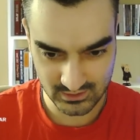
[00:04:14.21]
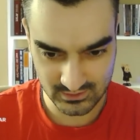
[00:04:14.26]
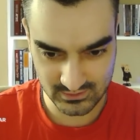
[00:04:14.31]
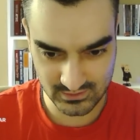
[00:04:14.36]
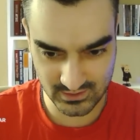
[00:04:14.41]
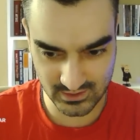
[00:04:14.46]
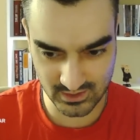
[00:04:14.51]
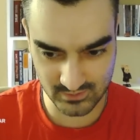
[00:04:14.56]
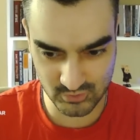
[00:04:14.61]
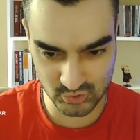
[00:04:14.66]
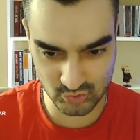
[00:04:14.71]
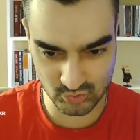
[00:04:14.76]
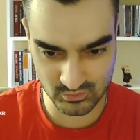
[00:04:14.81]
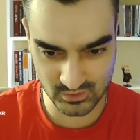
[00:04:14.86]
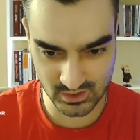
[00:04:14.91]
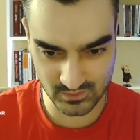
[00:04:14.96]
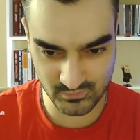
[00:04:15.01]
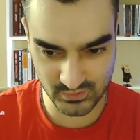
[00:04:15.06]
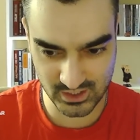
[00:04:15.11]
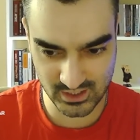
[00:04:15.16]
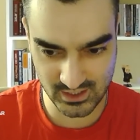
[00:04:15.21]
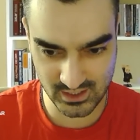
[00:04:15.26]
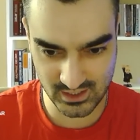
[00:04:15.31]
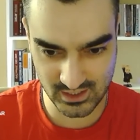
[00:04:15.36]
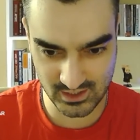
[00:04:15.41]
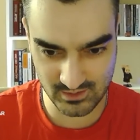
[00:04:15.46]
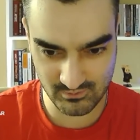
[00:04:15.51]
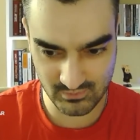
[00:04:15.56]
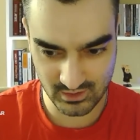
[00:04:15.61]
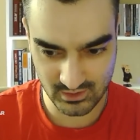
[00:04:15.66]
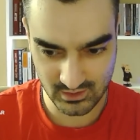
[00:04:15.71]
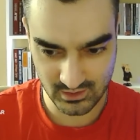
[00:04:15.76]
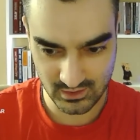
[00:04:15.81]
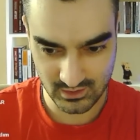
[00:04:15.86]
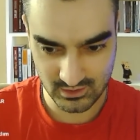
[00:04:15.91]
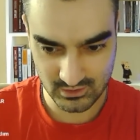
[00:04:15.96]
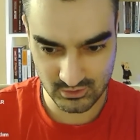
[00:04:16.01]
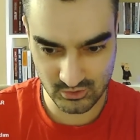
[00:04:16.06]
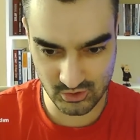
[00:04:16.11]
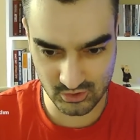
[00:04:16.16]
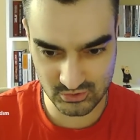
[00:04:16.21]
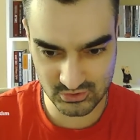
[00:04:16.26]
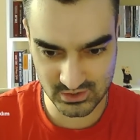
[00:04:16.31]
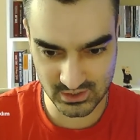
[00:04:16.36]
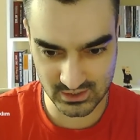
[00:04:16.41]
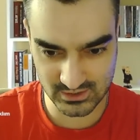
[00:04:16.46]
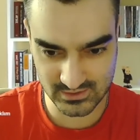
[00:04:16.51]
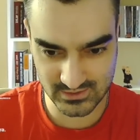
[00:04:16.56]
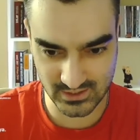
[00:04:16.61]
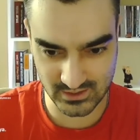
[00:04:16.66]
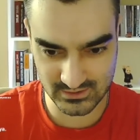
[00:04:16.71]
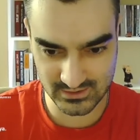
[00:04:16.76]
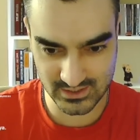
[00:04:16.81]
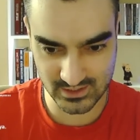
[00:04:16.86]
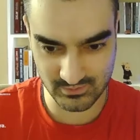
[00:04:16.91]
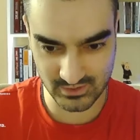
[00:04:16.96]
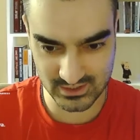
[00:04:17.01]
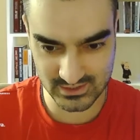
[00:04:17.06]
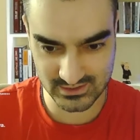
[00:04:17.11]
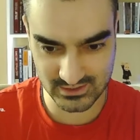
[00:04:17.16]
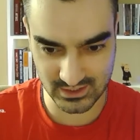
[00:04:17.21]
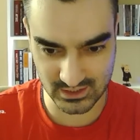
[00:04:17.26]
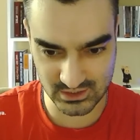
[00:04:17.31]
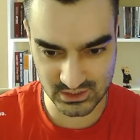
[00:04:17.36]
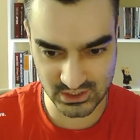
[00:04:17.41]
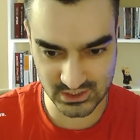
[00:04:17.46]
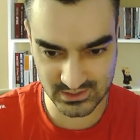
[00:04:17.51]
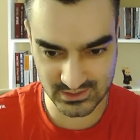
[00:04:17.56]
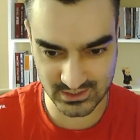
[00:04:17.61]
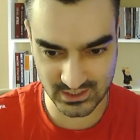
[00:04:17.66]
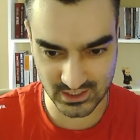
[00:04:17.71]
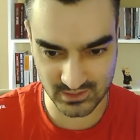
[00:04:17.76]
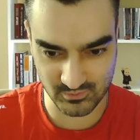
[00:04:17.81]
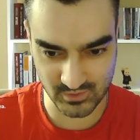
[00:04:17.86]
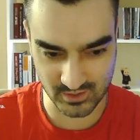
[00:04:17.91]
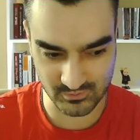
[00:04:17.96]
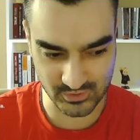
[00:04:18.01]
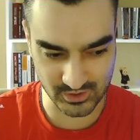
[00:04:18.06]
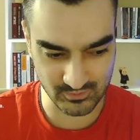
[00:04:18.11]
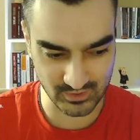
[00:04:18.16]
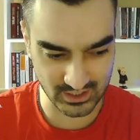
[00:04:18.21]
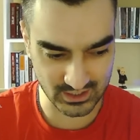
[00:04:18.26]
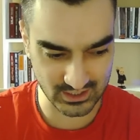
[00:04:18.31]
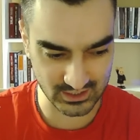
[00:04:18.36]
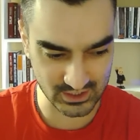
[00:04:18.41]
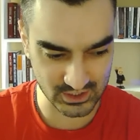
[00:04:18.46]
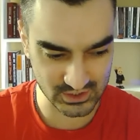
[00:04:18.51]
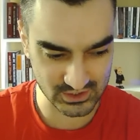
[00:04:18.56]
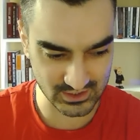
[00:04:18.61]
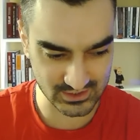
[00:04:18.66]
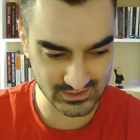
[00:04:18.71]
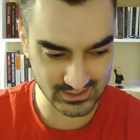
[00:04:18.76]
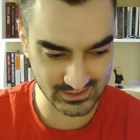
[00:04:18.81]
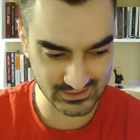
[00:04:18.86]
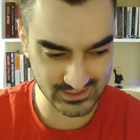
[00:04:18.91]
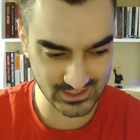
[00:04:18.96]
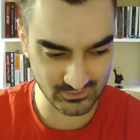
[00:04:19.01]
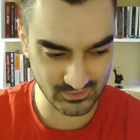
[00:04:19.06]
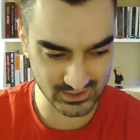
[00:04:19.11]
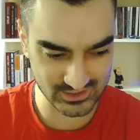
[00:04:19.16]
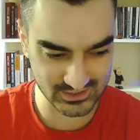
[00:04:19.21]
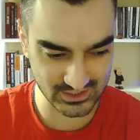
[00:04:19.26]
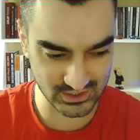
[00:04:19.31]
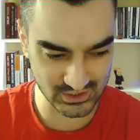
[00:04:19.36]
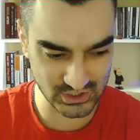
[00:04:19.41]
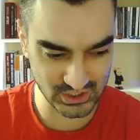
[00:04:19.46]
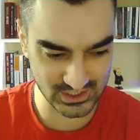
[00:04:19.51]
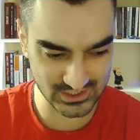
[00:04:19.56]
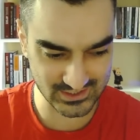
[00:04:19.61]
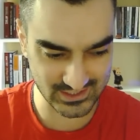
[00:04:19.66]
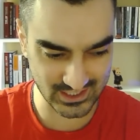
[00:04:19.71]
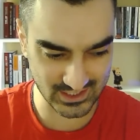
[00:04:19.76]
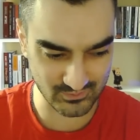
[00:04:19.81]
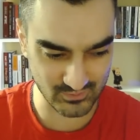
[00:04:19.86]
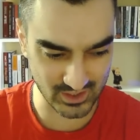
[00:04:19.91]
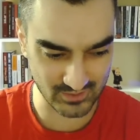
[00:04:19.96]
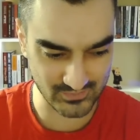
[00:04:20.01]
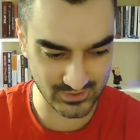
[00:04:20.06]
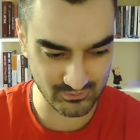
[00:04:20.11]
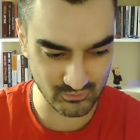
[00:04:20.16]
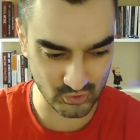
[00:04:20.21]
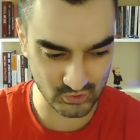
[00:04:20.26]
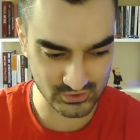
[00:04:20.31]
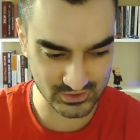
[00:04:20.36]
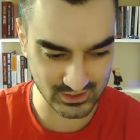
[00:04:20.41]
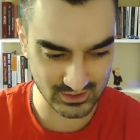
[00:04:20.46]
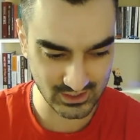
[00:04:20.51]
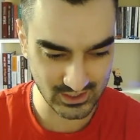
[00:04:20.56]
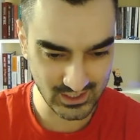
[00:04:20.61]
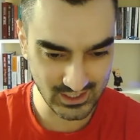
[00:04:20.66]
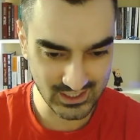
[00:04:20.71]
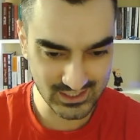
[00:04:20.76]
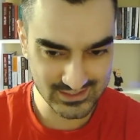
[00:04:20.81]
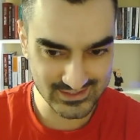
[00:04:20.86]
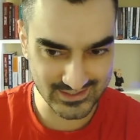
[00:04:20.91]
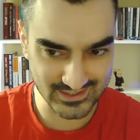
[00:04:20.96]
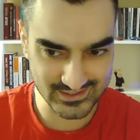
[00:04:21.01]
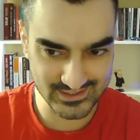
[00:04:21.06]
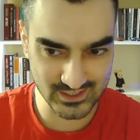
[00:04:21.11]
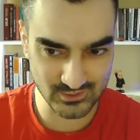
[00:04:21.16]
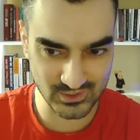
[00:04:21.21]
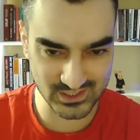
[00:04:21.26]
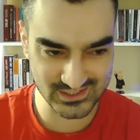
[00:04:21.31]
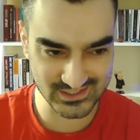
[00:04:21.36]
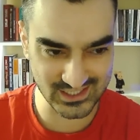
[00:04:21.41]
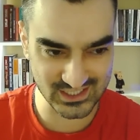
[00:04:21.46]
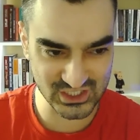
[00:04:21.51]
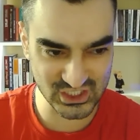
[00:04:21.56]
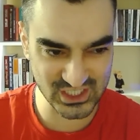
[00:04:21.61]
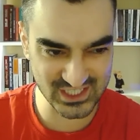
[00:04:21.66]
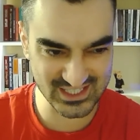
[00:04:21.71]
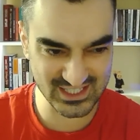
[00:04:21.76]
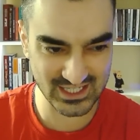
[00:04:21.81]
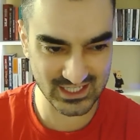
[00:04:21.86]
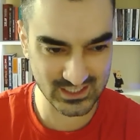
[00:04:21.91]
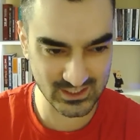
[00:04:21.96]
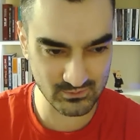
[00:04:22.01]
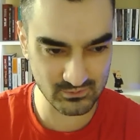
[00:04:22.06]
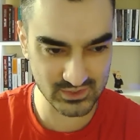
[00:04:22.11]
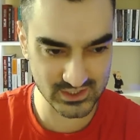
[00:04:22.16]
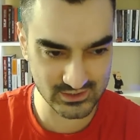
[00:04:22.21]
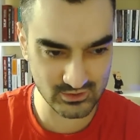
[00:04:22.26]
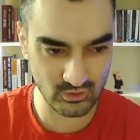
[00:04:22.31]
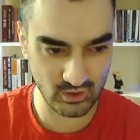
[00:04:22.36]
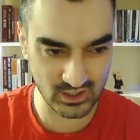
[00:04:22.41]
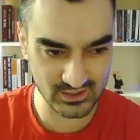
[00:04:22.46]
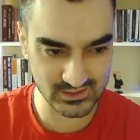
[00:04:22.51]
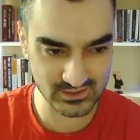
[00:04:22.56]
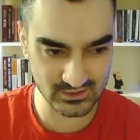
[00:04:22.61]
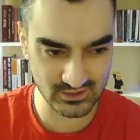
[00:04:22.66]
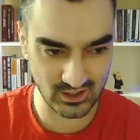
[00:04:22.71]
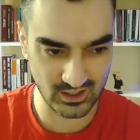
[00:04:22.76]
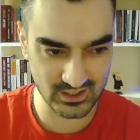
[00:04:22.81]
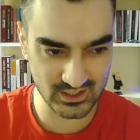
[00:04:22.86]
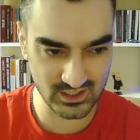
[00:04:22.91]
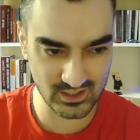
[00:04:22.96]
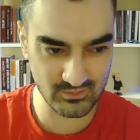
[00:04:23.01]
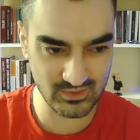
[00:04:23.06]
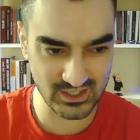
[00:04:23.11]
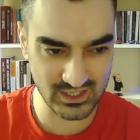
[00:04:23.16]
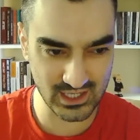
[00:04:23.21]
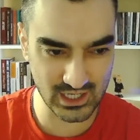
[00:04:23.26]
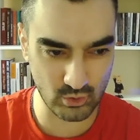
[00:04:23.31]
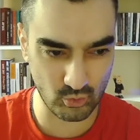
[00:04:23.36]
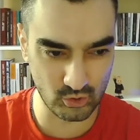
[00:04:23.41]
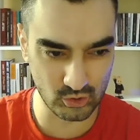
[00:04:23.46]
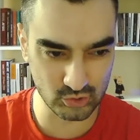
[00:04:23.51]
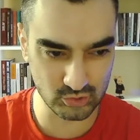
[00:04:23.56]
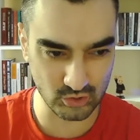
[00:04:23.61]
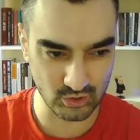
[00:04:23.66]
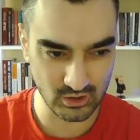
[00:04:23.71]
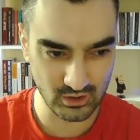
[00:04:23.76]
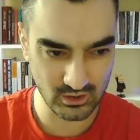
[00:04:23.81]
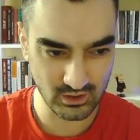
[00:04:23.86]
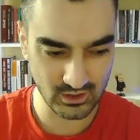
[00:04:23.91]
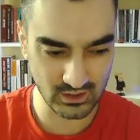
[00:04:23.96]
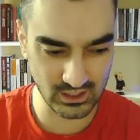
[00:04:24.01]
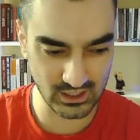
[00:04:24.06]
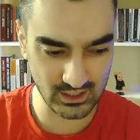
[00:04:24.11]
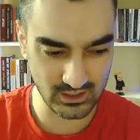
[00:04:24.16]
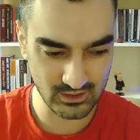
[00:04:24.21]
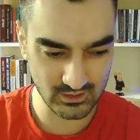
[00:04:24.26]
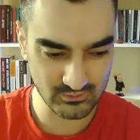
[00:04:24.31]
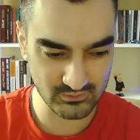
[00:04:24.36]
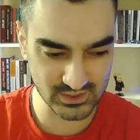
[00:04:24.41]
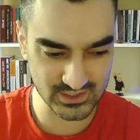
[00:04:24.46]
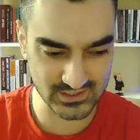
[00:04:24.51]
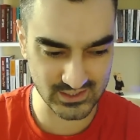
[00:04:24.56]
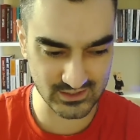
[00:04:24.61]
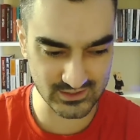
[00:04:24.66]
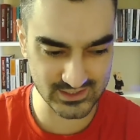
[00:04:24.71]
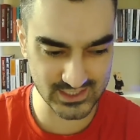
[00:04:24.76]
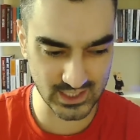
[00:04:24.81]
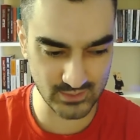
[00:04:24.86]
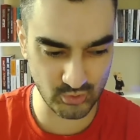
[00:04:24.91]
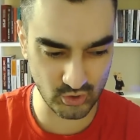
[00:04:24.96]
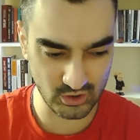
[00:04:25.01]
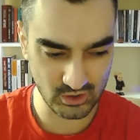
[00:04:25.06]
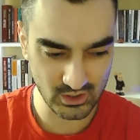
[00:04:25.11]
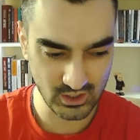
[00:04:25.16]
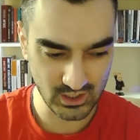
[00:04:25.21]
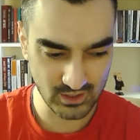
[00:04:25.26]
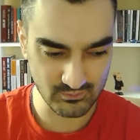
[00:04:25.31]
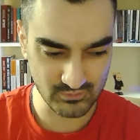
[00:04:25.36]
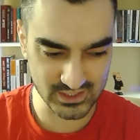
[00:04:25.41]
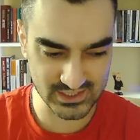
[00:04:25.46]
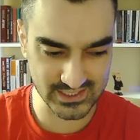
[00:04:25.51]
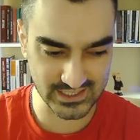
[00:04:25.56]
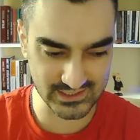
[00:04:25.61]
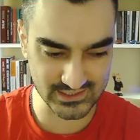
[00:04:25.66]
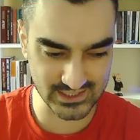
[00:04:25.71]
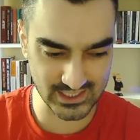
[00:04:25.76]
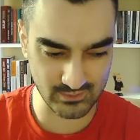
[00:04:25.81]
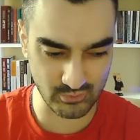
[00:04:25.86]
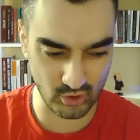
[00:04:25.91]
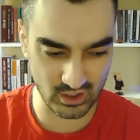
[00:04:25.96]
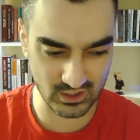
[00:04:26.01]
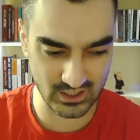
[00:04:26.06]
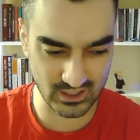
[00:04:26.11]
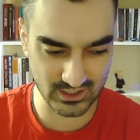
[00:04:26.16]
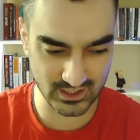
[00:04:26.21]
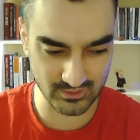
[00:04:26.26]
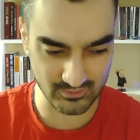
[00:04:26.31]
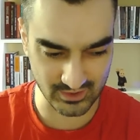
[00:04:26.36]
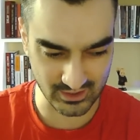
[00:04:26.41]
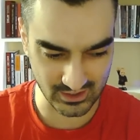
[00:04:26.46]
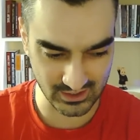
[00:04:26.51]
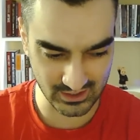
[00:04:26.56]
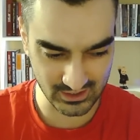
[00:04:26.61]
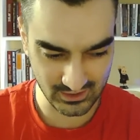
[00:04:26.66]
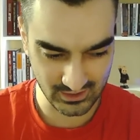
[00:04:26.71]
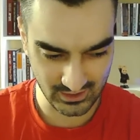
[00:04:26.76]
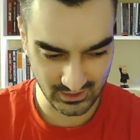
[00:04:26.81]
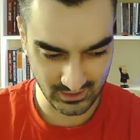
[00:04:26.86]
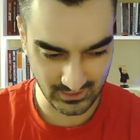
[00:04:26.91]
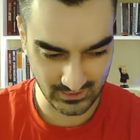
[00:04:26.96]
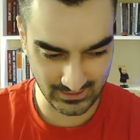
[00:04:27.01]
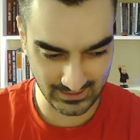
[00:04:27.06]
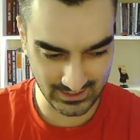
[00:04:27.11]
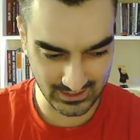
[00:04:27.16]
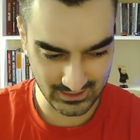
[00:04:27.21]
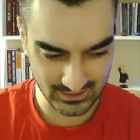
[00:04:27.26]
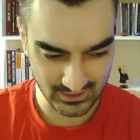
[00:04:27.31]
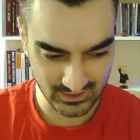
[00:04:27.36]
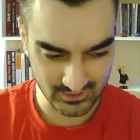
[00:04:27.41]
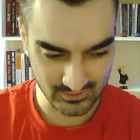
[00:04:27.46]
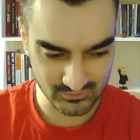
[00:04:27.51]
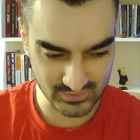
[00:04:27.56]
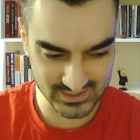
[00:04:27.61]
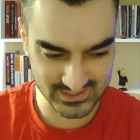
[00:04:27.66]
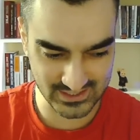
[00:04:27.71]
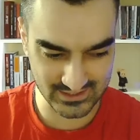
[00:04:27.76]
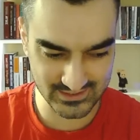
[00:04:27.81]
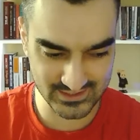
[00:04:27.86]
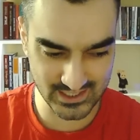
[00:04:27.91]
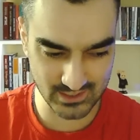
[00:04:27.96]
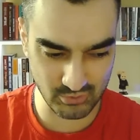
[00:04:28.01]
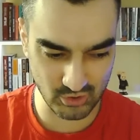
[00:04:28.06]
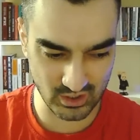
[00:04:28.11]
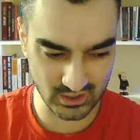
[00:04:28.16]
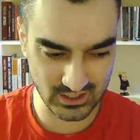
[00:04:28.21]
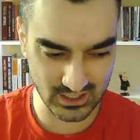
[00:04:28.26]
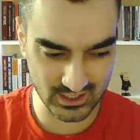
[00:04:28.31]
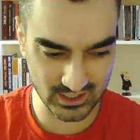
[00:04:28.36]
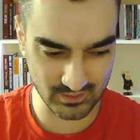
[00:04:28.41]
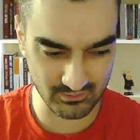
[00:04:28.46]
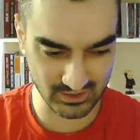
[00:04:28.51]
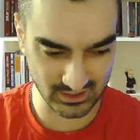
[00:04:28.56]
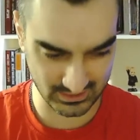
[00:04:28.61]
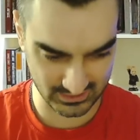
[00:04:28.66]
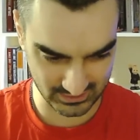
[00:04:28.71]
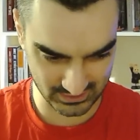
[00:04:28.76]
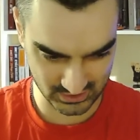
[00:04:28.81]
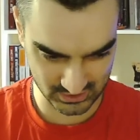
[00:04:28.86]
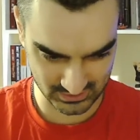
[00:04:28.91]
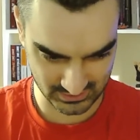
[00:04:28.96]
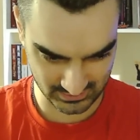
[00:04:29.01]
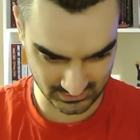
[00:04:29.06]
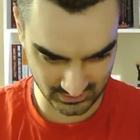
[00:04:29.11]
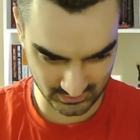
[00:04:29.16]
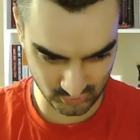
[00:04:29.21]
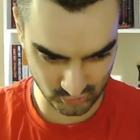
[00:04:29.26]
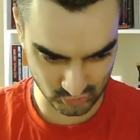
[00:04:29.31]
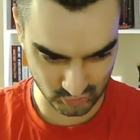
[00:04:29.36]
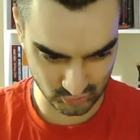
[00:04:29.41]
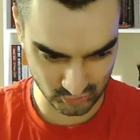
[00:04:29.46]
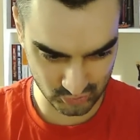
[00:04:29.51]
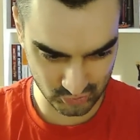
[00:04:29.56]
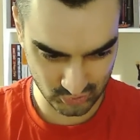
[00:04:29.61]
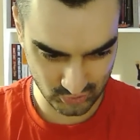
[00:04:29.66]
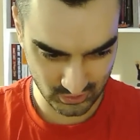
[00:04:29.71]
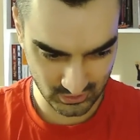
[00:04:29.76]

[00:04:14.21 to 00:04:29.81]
Tiramisu mu yapayım? Yoksa San Sebastian cheesecake mi yapayım arkadaşlar? San Sebastian cheesecake mi yapayım yoksa? San Sebastian cheesecake'in bizde aslında ayrı bir yeri oldu. He? Bir San Sebo, bir San Sebo akar gibi ya. He? Bir San Sebo akar gibi arkadaşlar. Ne diyorsunuz?